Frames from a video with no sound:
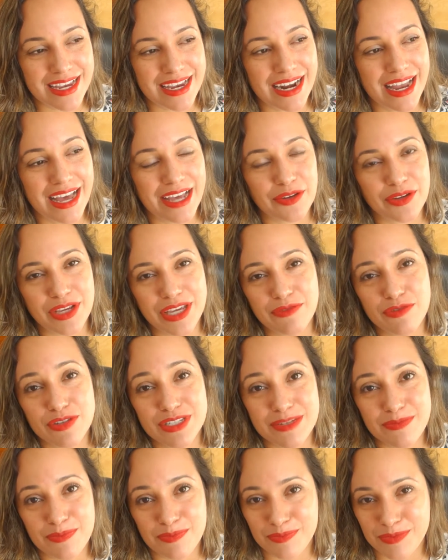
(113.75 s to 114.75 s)
Claro que
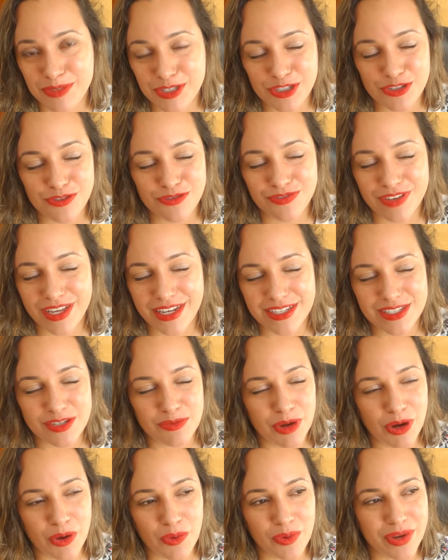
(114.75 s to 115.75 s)
você ir de férias é
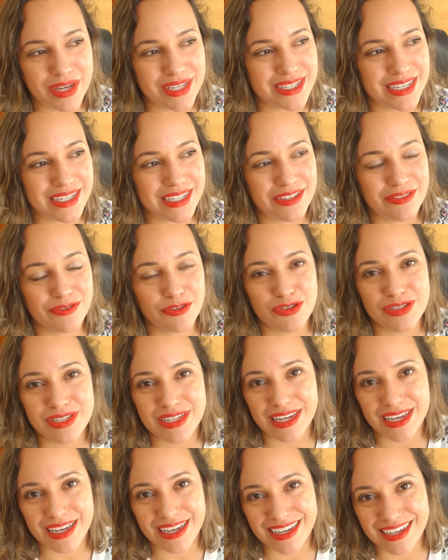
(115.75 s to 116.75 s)
uma coisa e você
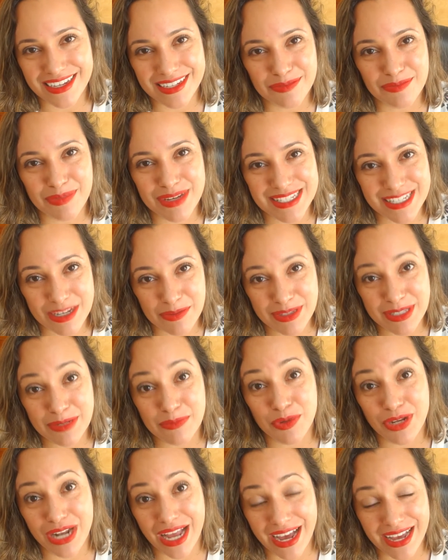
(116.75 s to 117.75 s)
você passar uma
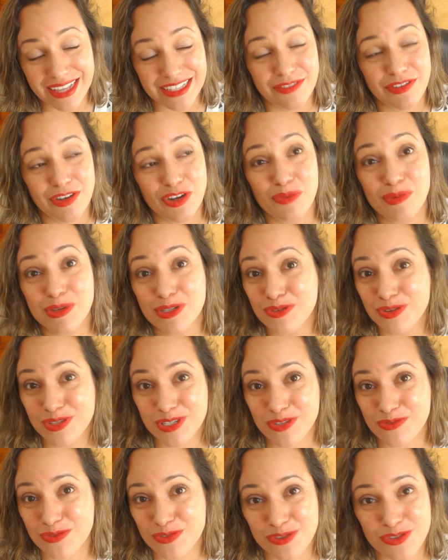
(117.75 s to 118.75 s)
temporada e ver como as
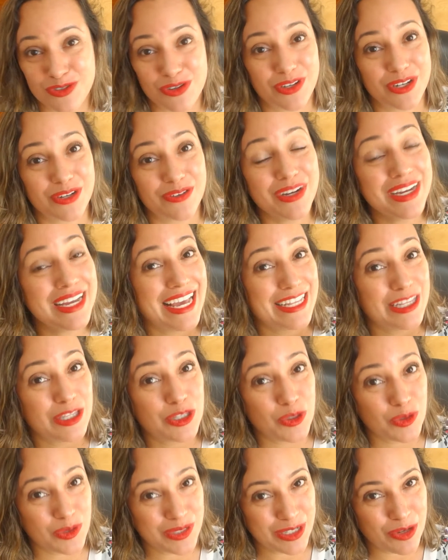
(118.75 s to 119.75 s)
coisas funcionam é
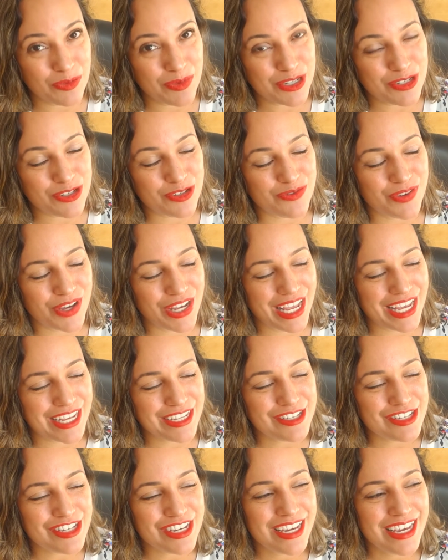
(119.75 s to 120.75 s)
totalmente
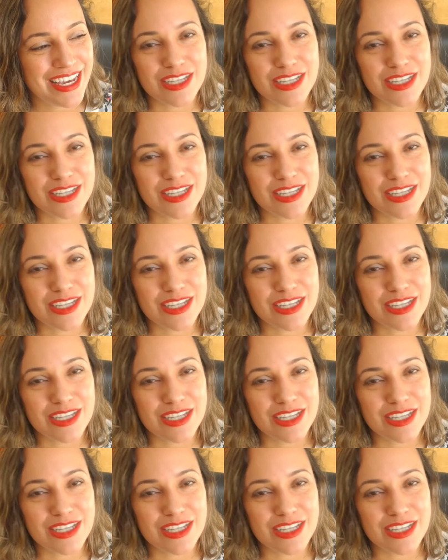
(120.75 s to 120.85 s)
diferente.